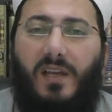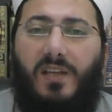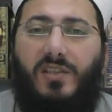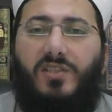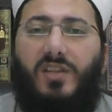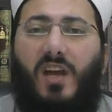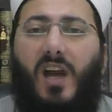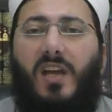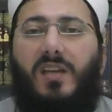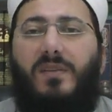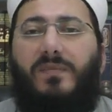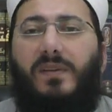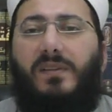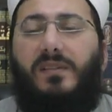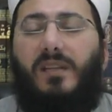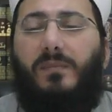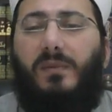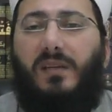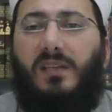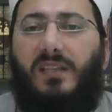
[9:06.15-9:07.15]
Caife
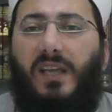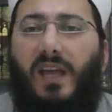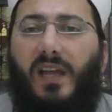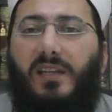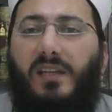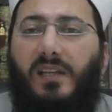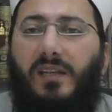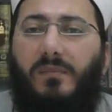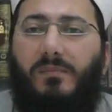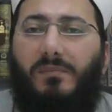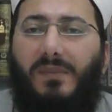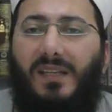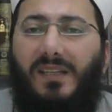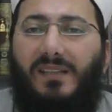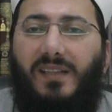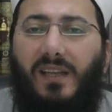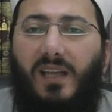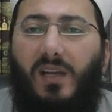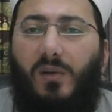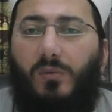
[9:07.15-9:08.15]
demek yani
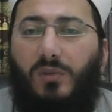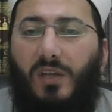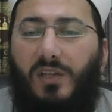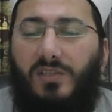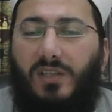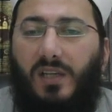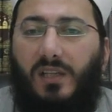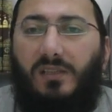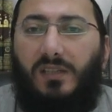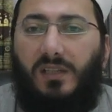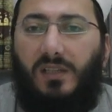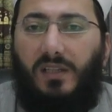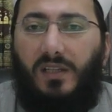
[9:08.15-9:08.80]
mideye ulaşan,